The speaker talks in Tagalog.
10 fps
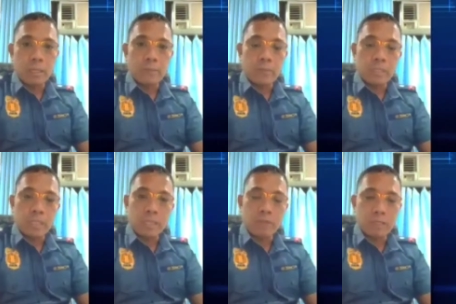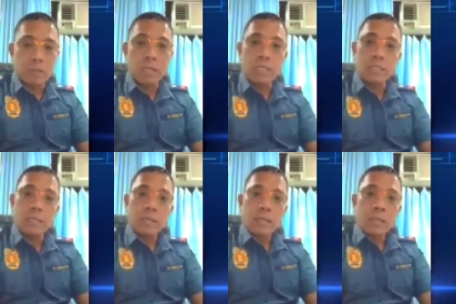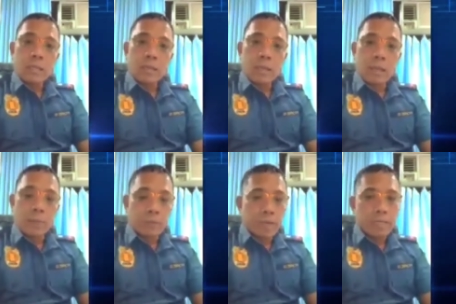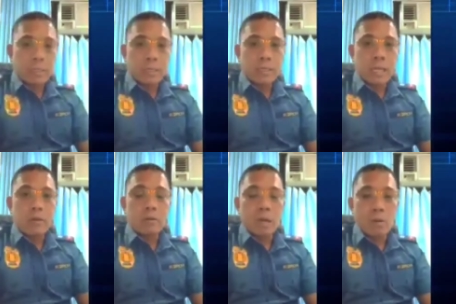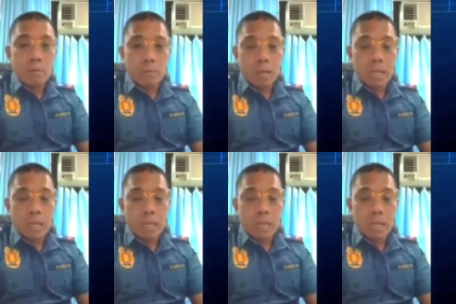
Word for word: um, scientific journals, uh, per hectare, the allow, allowable,